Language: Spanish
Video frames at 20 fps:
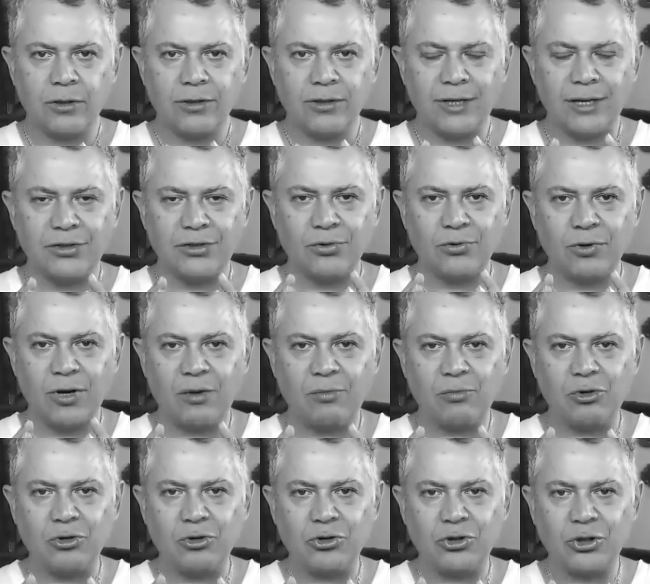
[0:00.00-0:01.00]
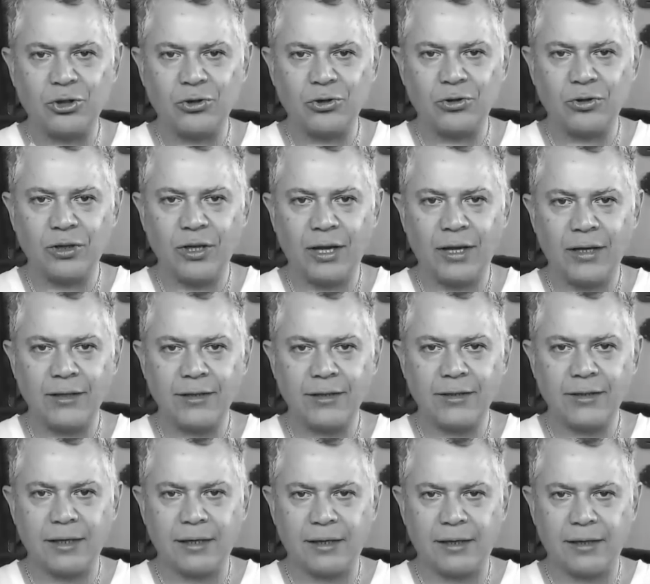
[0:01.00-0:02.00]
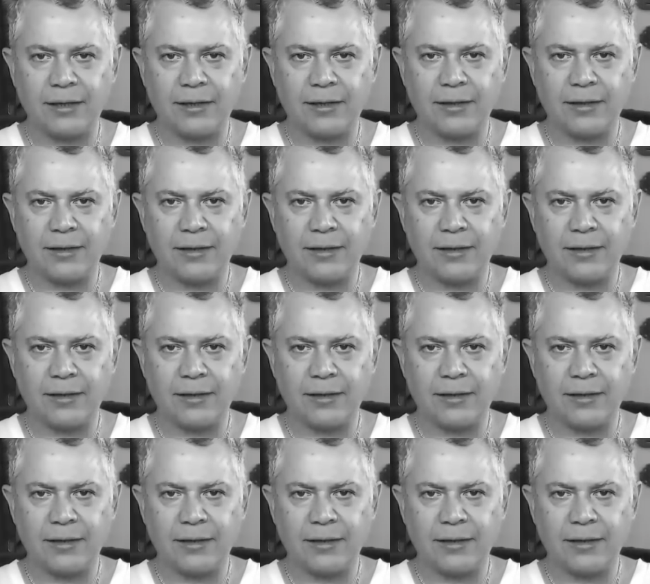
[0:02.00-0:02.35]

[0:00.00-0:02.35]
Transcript: Si es una emoción densa,